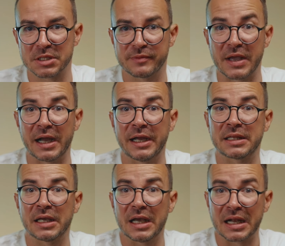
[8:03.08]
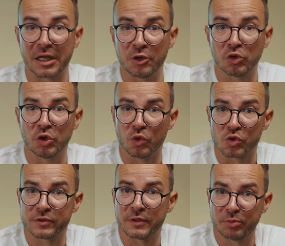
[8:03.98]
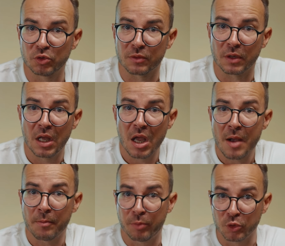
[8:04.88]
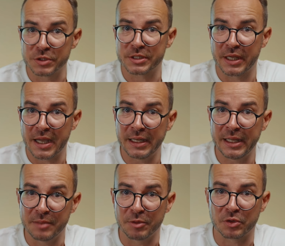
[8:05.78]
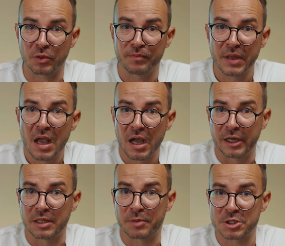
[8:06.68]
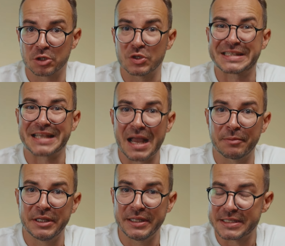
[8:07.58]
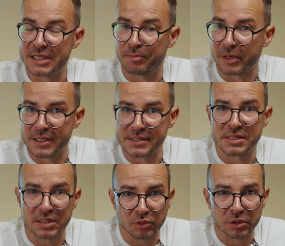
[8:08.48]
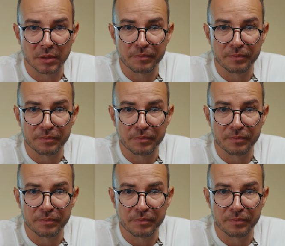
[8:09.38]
Москве, а это район Южного Бутова, Бунинские аллеи метро евро. А это, пожалуй, самый низкий прайс на сегодня.